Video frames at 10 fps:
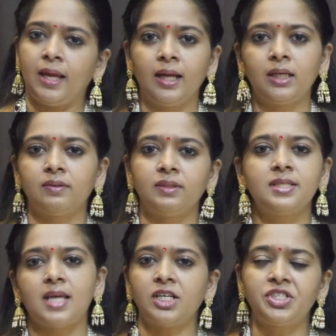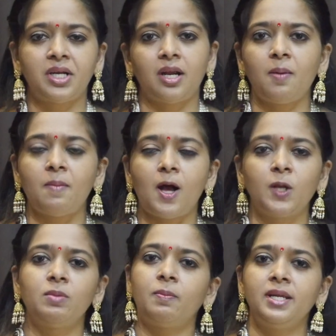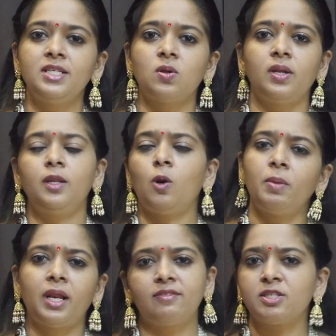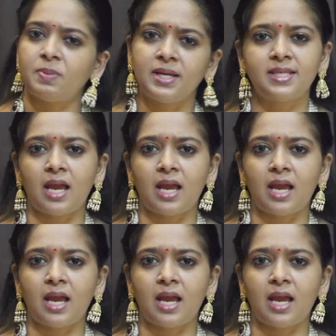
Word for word: எங்களுக்கு வந்து சாட்சியங்களாக மாறும் அப்படின்னு சொல்லிட்டு ரொம்ப ரெக்வஸ்ட் பண்ணி